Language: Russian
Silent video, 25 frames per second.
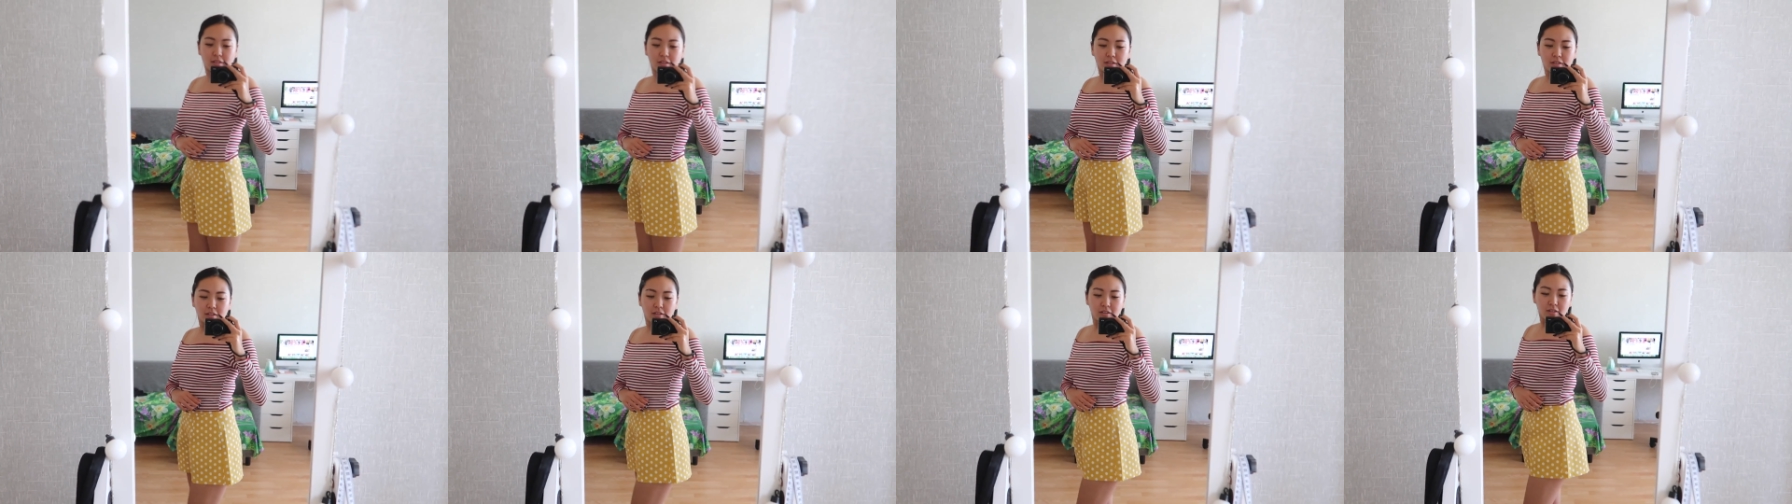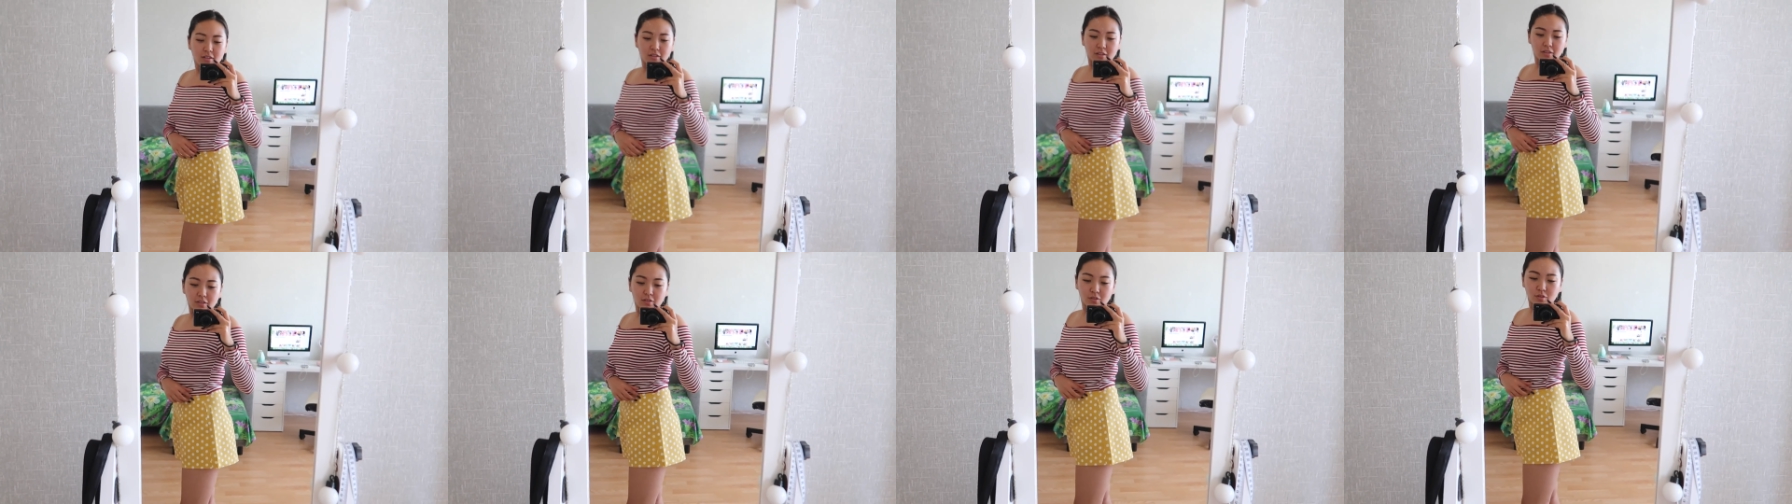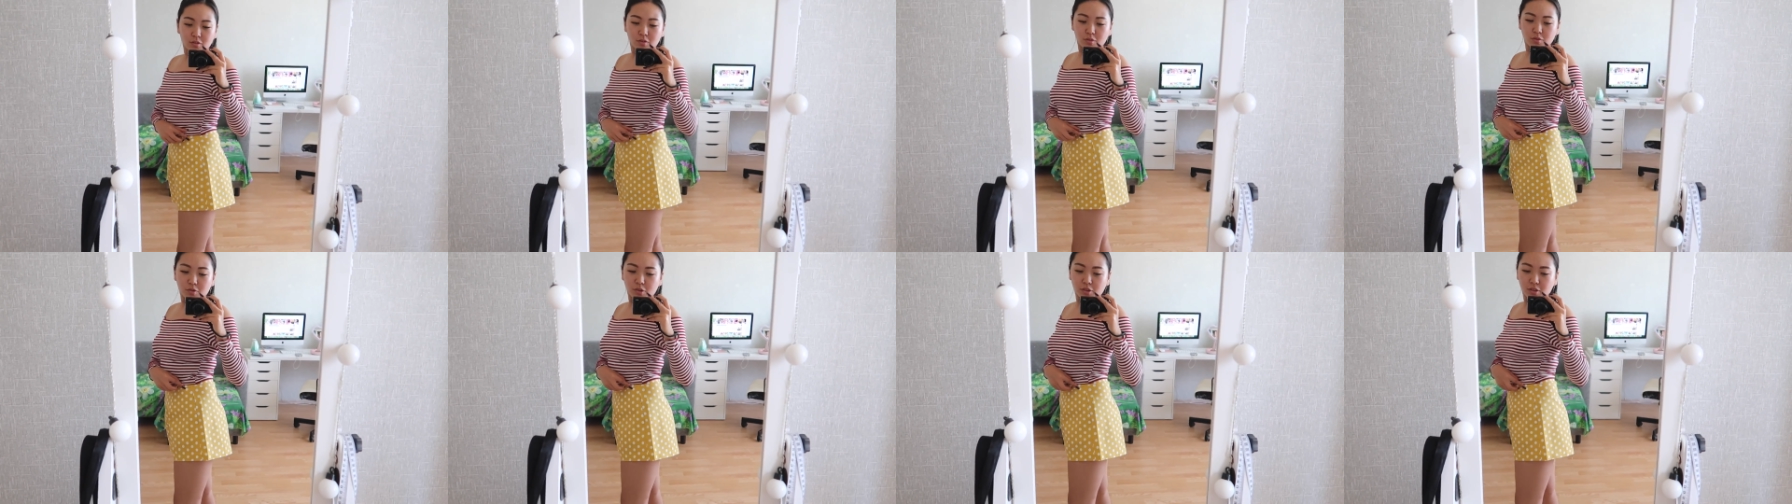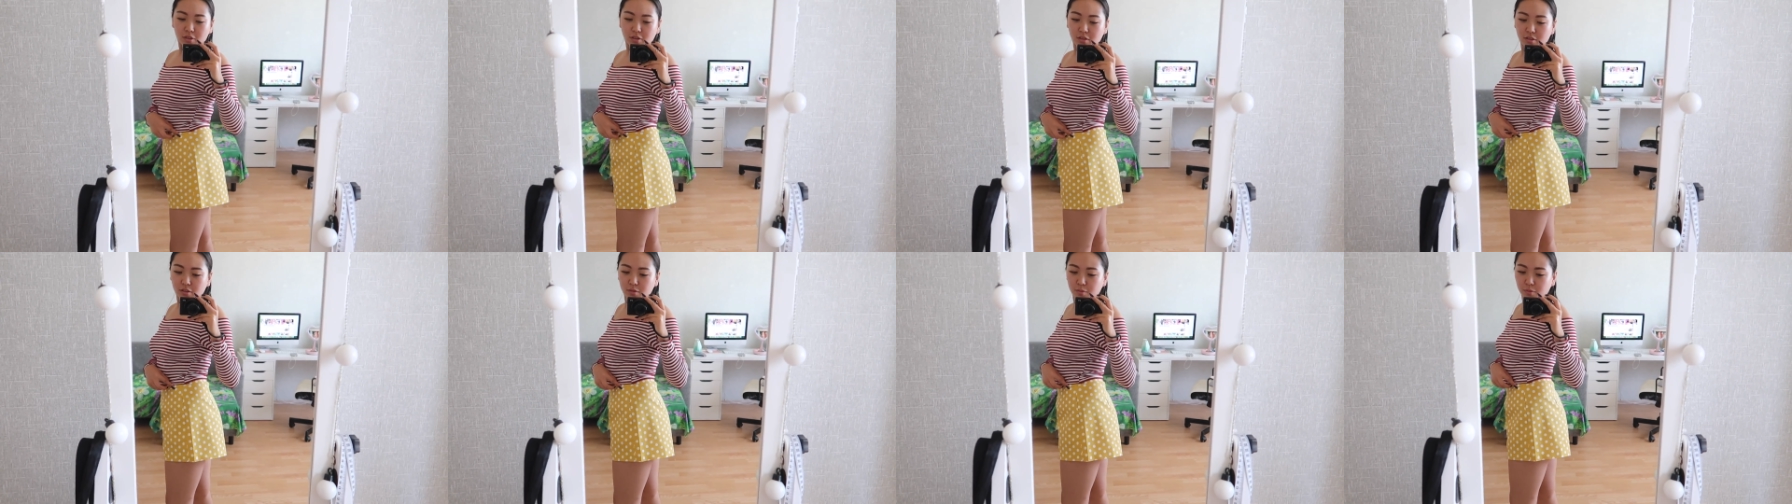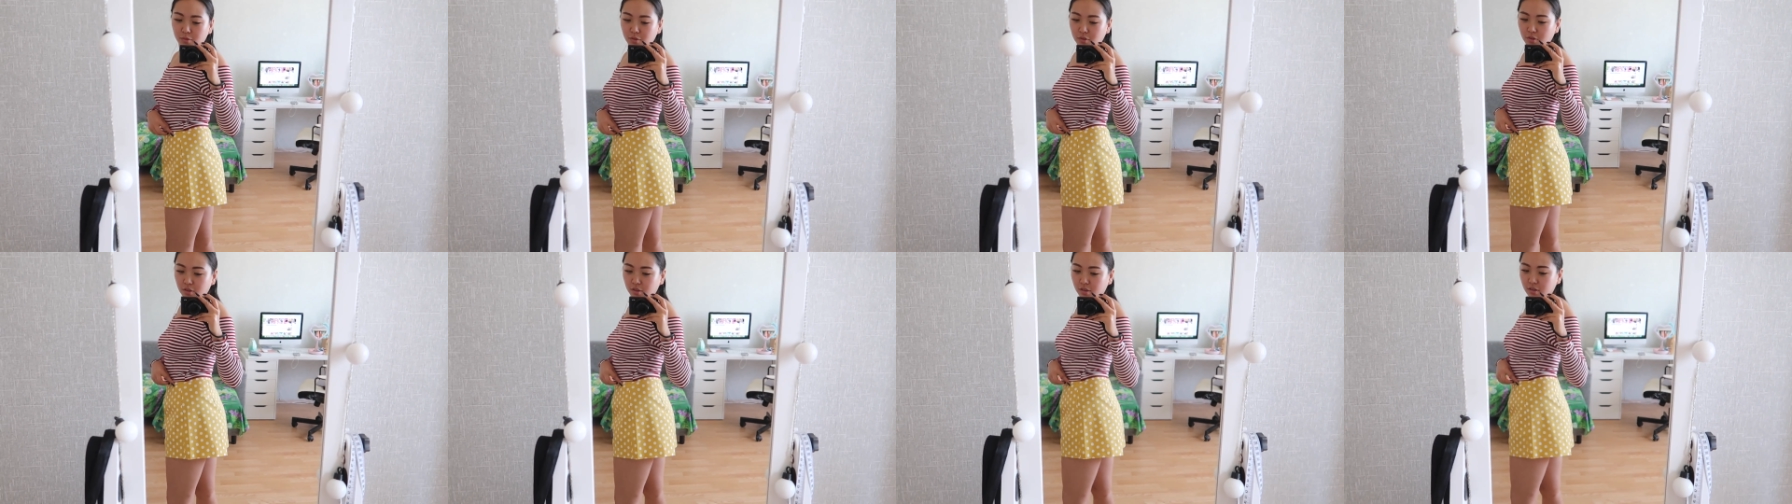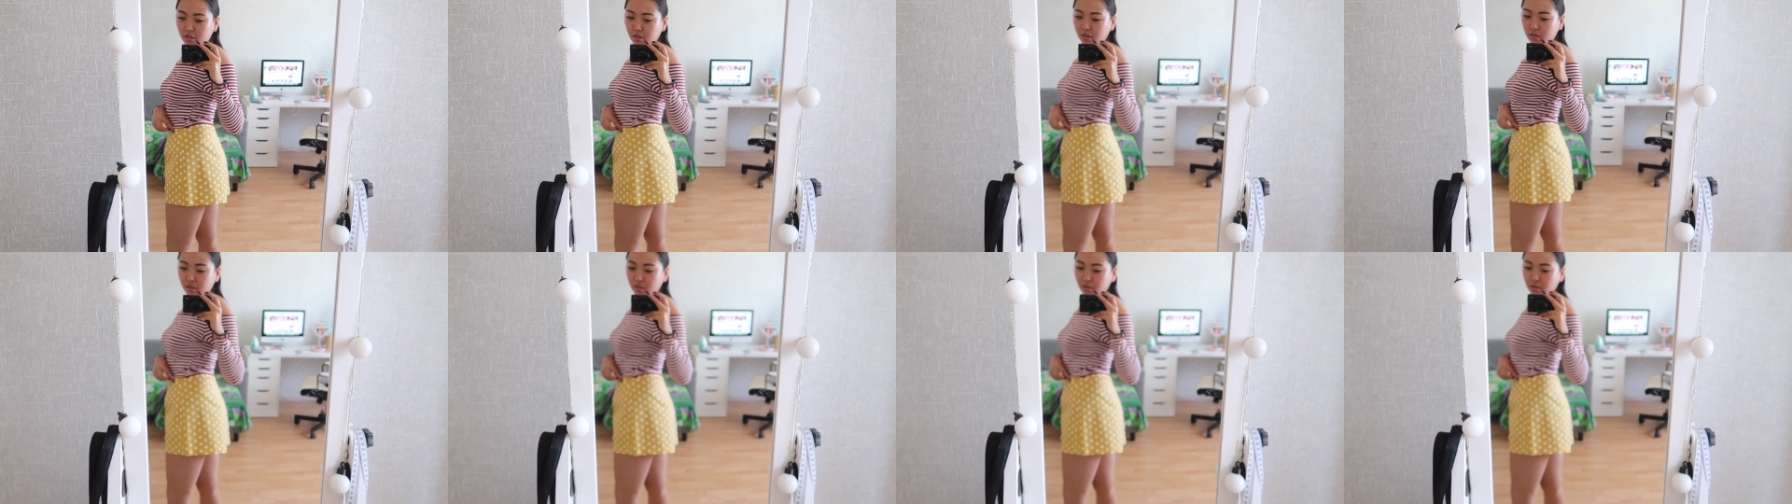То есть вот как
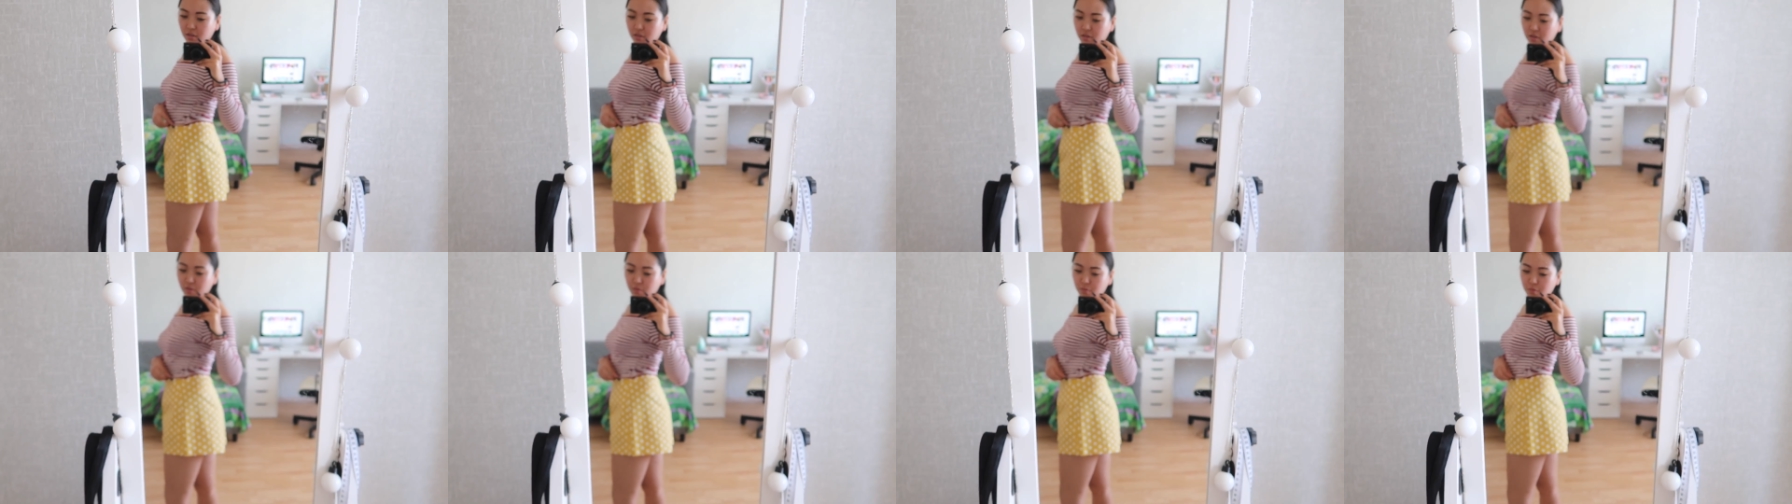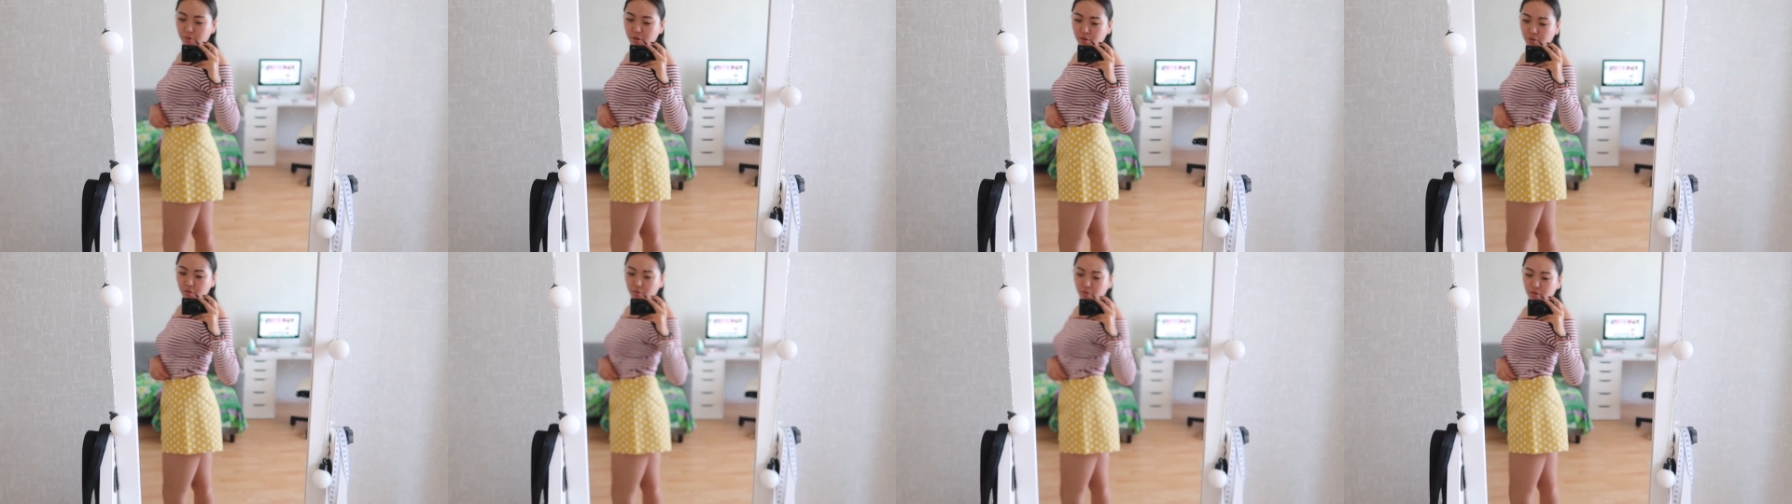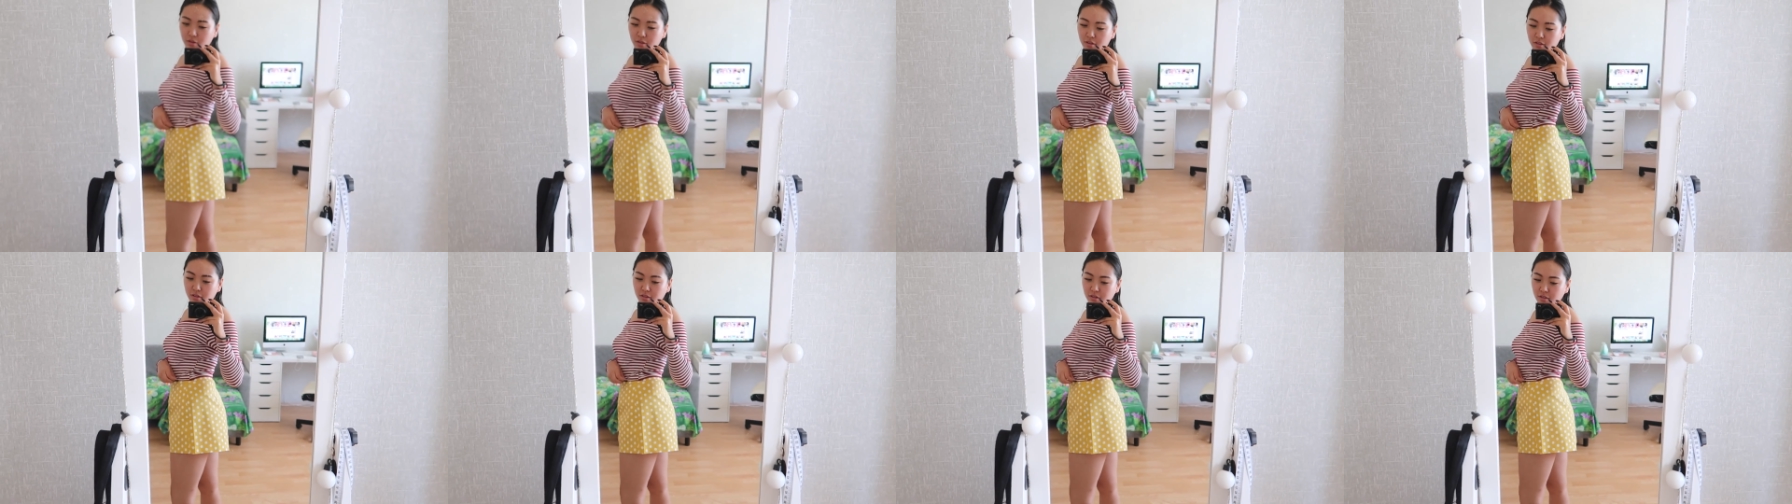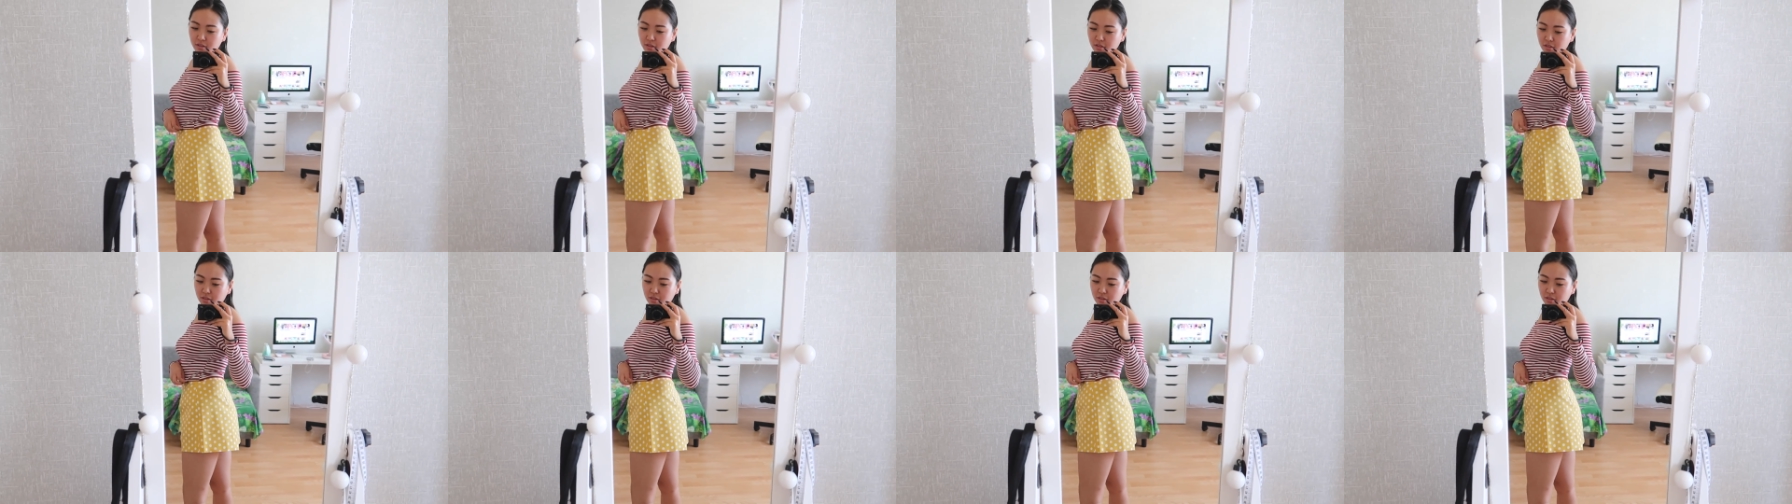смотрятся они. Прикольно.